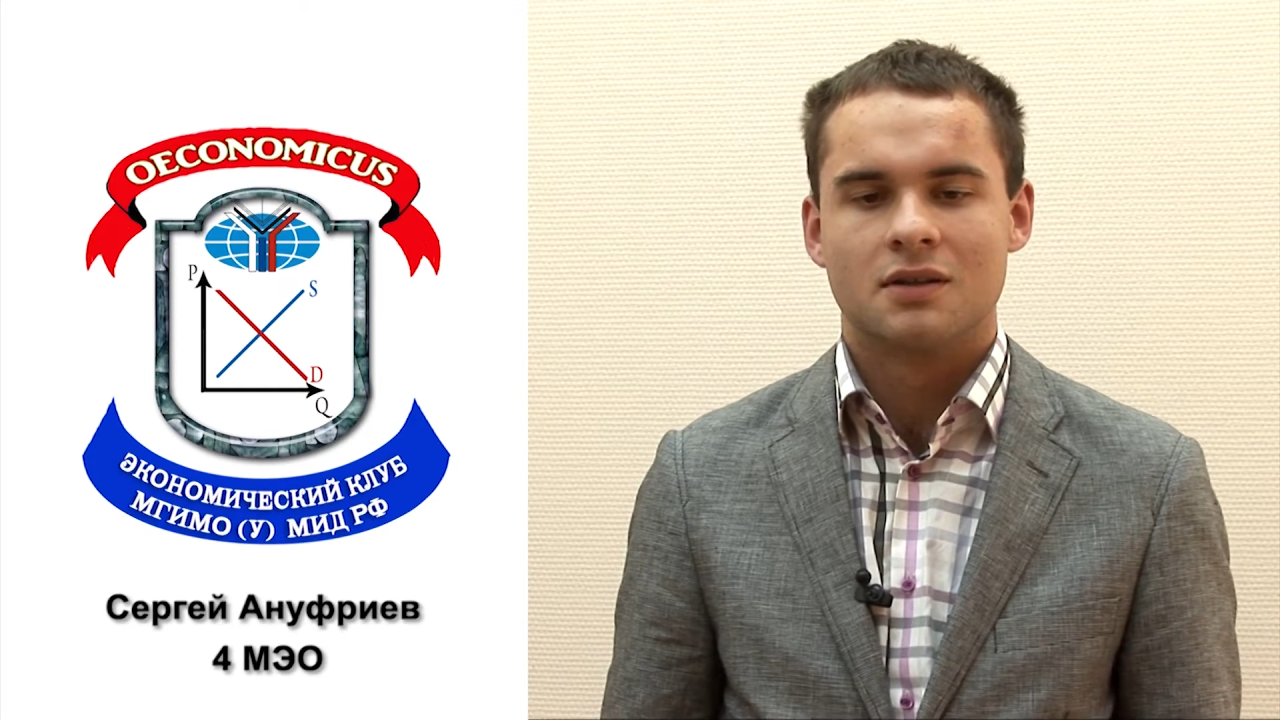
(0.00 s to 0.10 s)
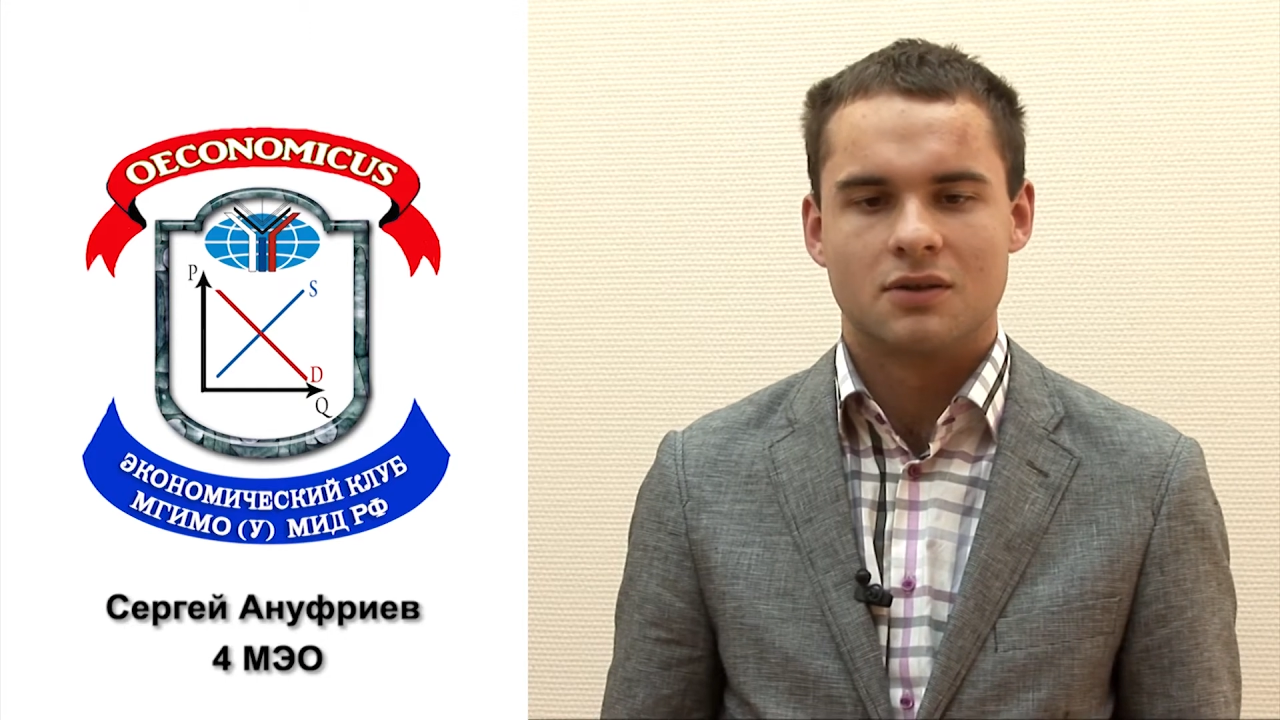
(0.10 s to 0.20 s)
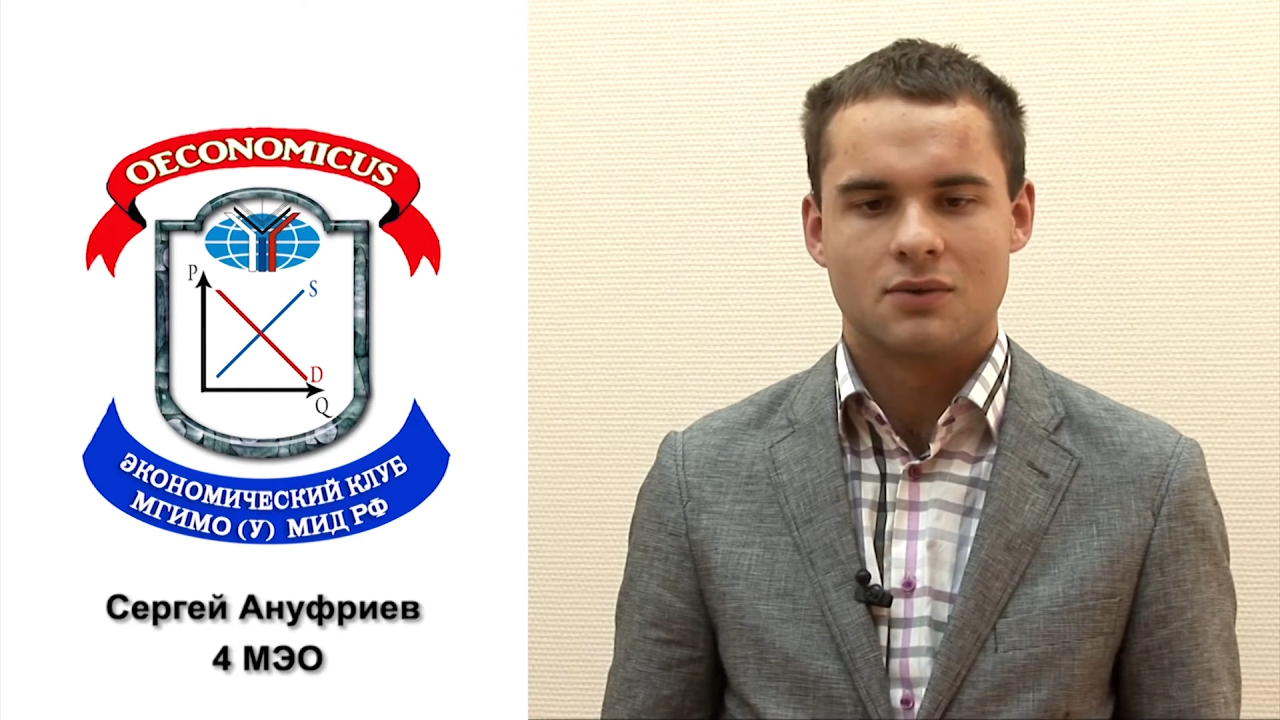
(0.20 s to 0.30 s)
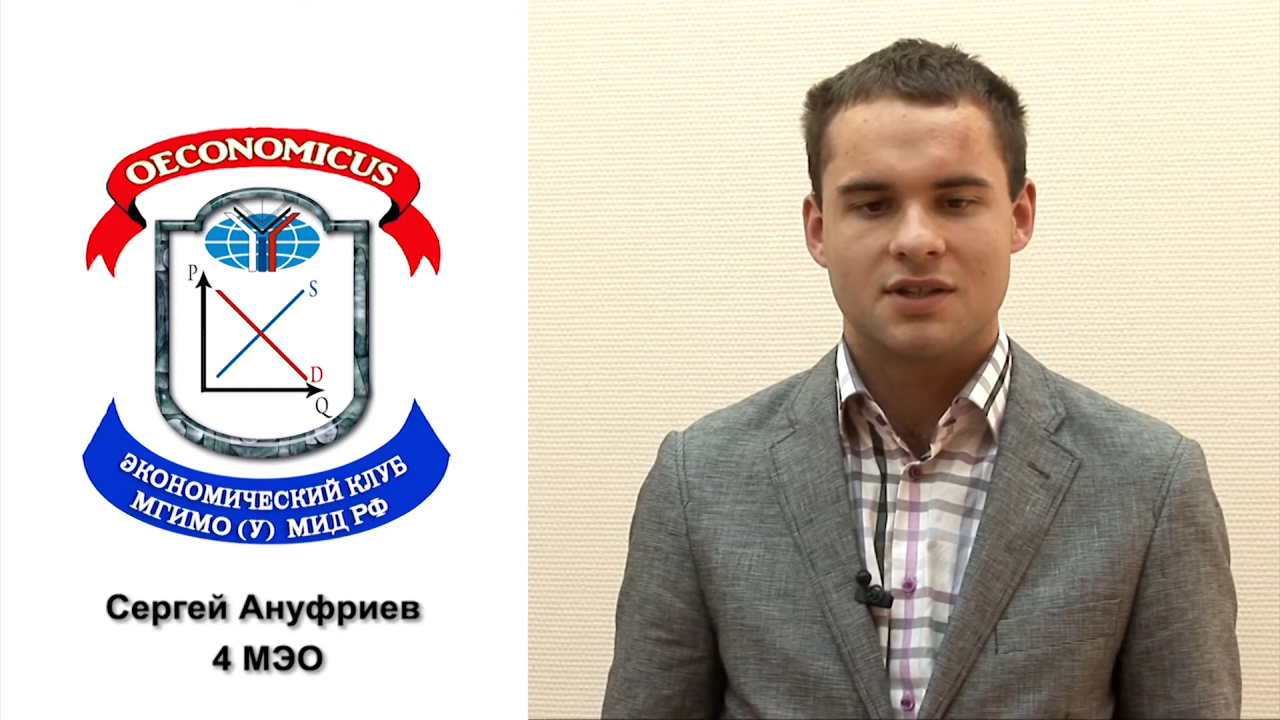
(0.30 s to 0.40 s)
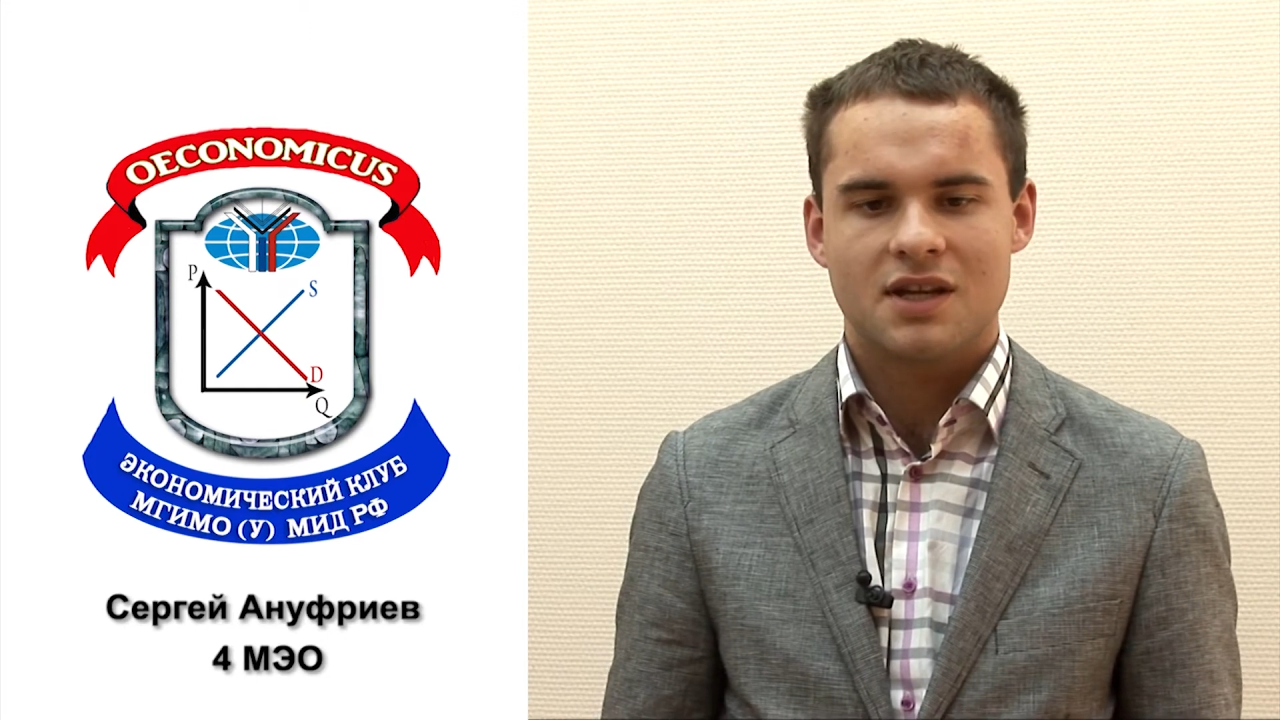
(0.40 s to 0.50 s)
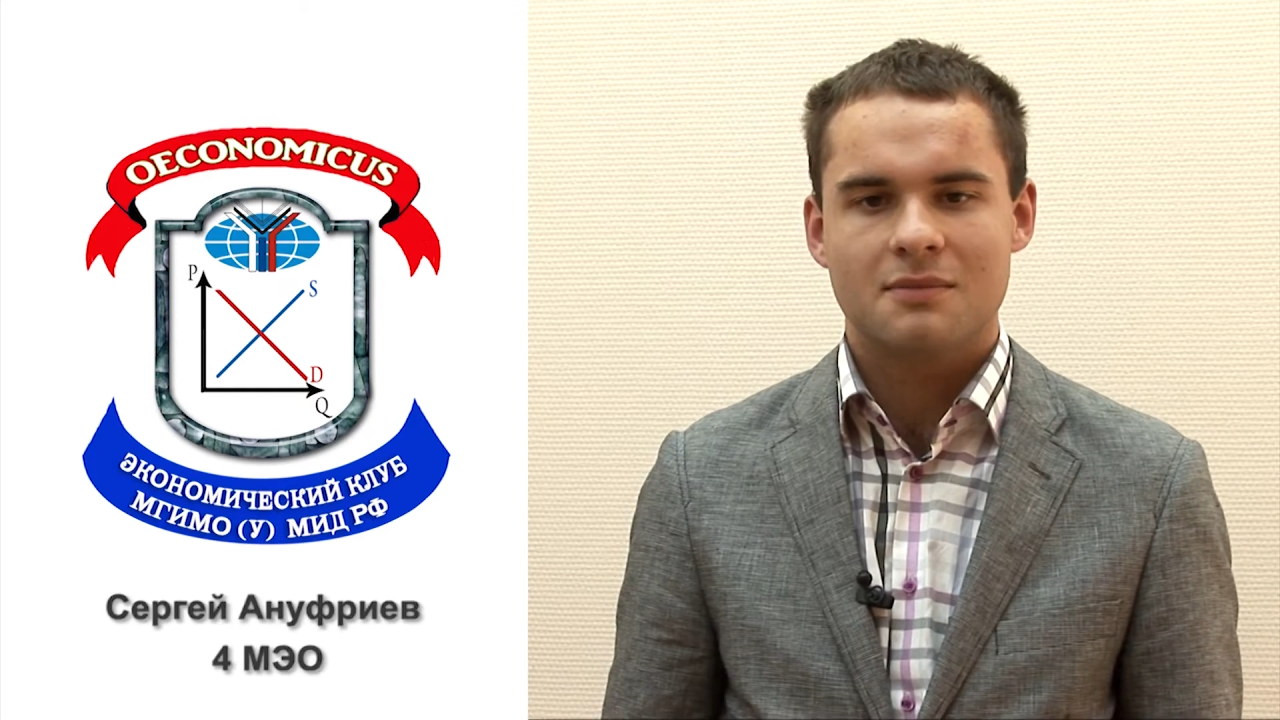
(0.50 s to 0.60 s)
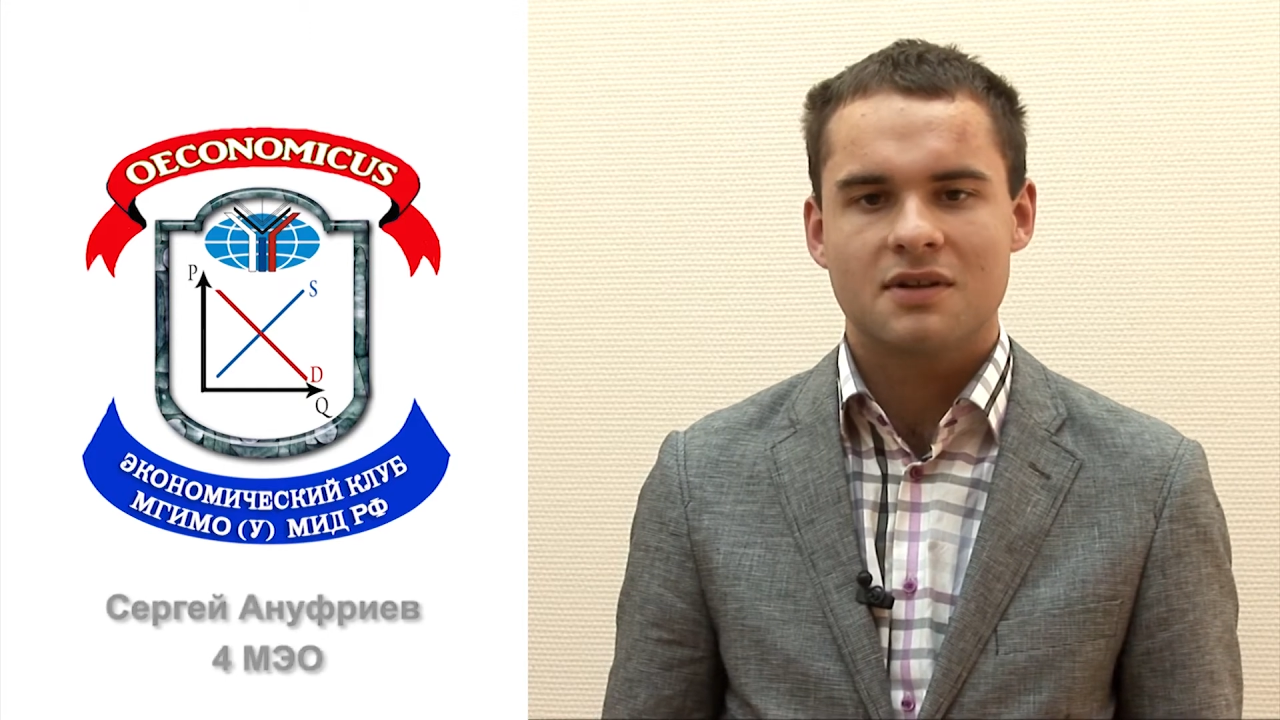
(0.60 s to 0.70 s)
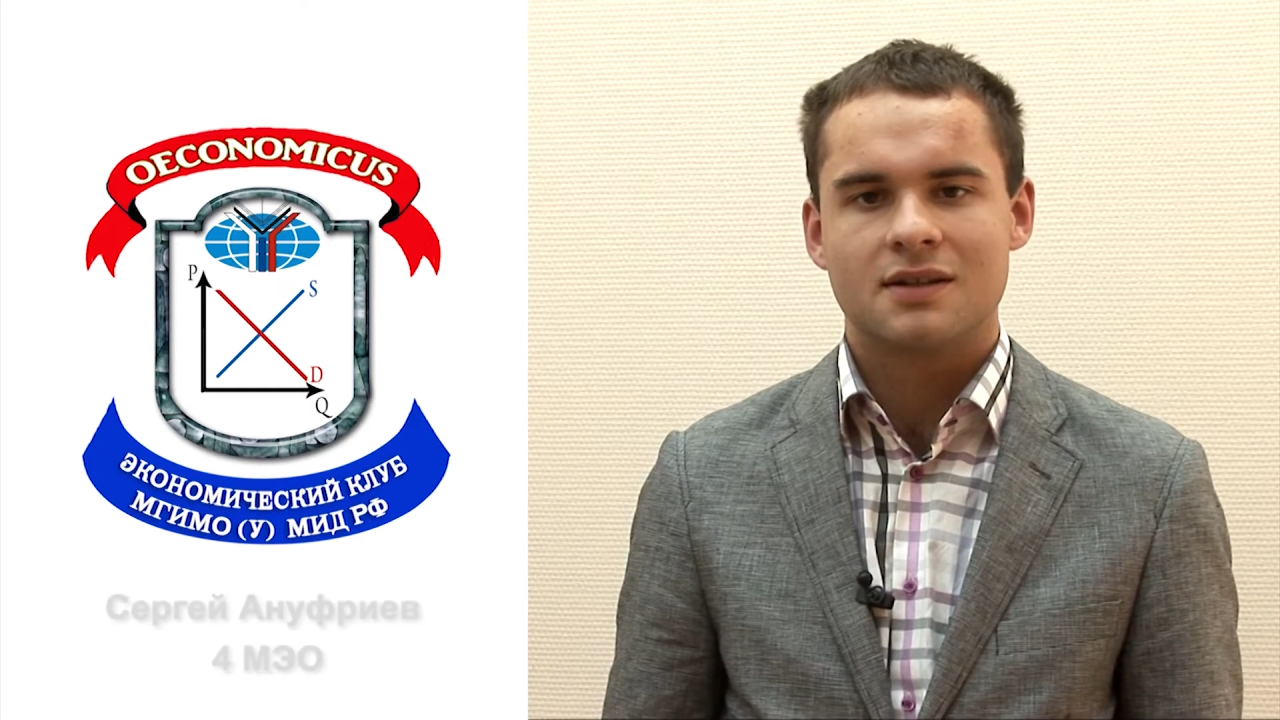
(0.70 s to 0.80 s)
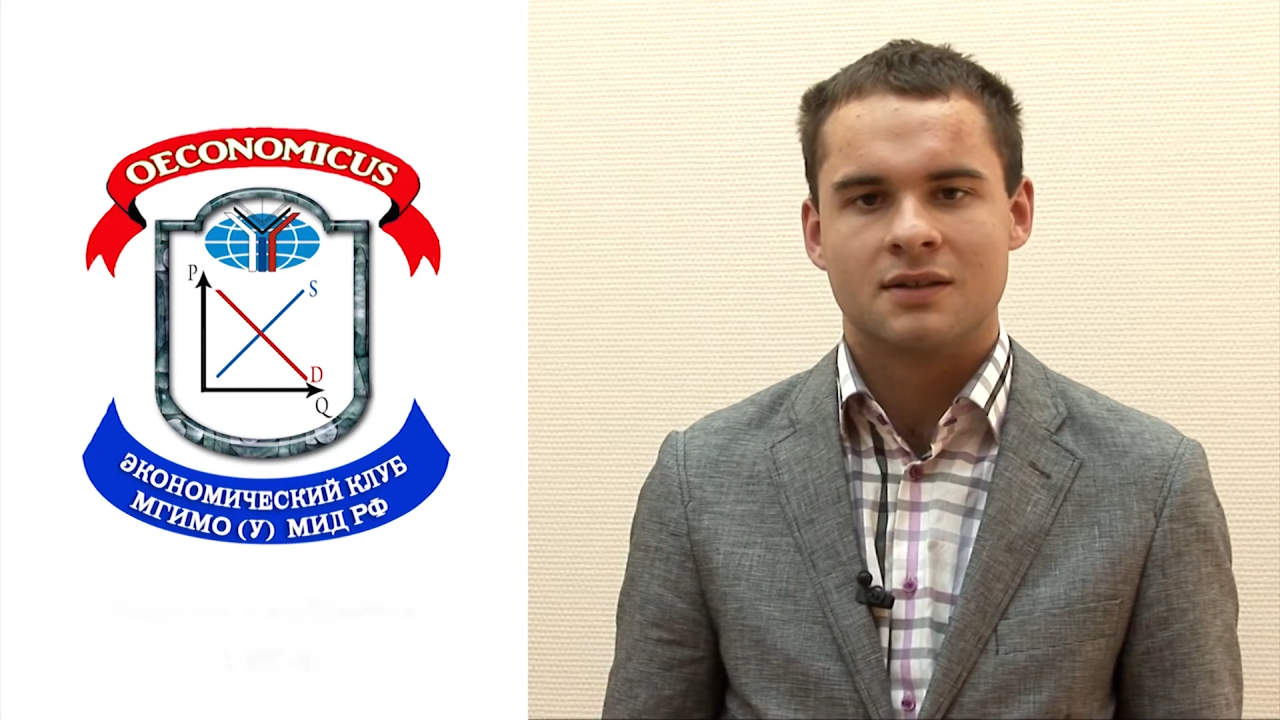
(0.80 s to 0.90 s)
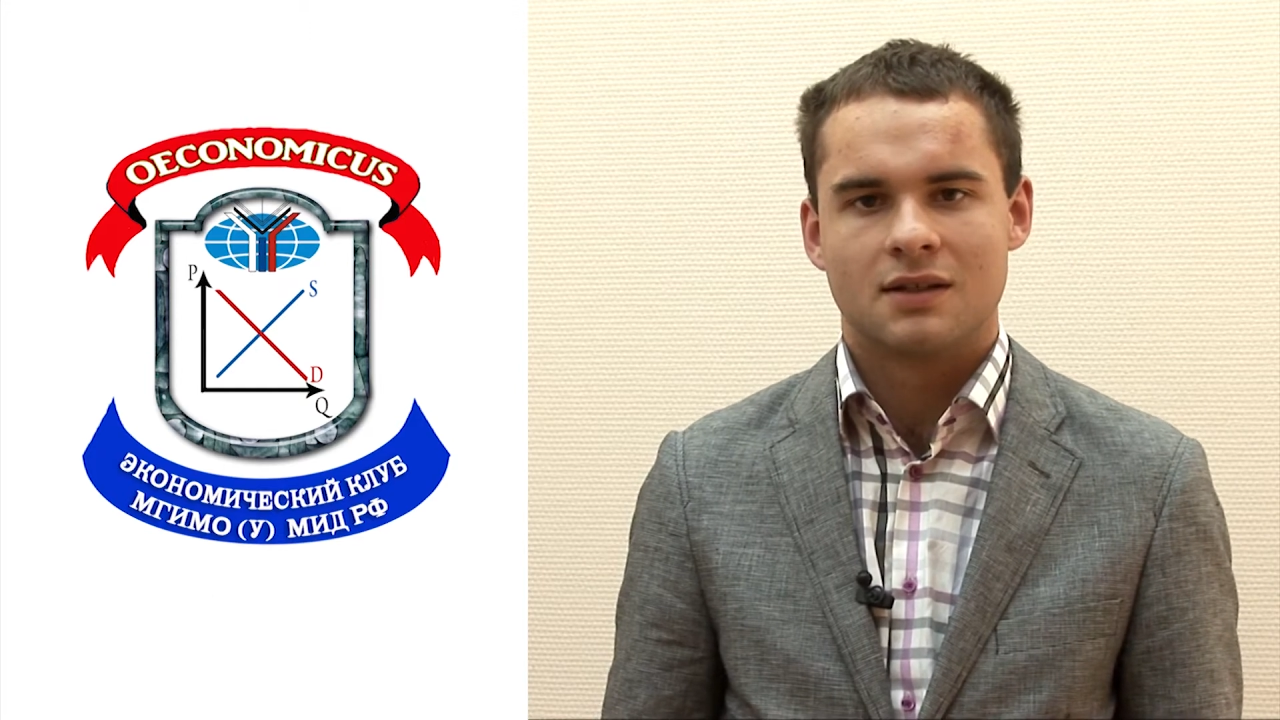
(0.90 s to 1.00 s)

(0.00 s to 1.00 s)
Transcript: друзьями,